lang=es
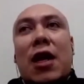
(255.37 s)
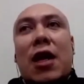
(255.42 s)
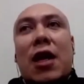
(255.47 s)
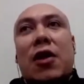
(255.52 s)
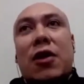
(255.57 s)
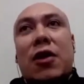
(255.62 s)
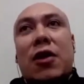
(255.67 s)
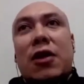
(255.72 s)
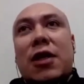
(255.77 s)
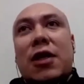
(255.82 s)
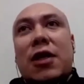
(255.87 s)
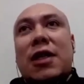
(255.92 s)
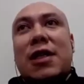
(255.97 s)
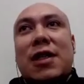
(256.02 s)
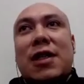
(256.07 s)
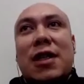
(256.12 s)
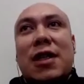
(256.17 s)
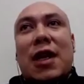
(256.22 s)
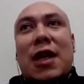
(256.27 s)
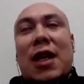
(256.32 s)

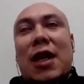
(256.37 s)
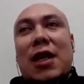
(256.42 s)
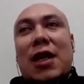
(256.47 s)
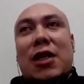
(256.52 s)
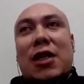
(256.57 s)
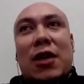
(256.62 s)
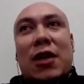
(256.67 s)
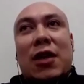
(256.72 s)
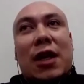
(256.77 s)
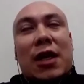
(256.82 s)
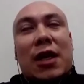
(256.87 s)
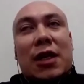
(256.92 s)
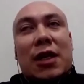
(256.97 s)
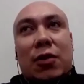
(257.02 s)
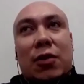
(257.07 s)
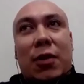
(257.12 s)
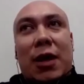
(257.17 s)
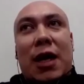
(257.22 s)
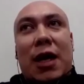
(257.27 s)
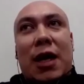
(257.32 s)
Entonces, el hecho de que
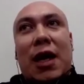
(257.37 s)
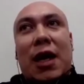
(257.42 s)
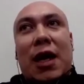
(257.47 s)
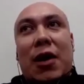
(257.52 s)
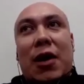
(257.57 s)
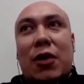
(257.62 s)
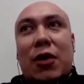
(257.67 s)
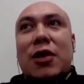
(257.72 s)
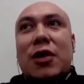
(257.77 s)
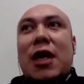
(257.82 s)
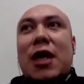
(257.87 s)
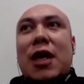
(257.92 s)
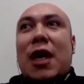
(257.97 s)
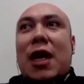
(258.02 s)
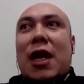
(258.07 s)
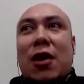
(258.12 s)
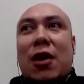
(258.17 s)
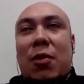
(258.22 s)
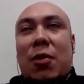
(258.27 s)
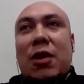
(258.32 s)
estuviera la rosa ahí
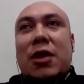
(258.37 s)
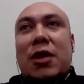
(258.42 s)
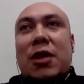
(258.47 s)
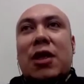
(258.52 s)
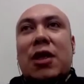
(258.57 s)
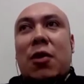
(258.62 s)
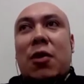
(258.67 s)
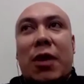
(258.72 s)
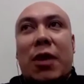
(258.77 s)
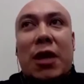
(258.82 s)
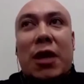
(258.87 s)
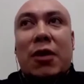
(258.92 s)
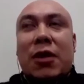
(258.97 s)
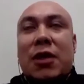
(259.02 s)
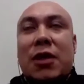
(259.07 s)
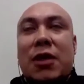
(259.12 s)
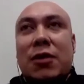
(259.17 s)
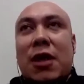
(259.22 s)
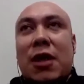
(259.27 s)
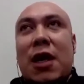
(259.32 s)
como diciendo, bueno,
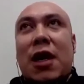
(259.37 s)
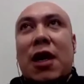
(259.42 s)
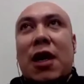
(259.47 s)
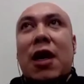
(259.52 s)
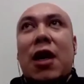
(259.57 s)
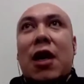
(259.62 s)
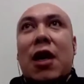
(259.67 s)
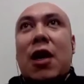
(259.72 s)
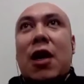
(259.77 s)
es una,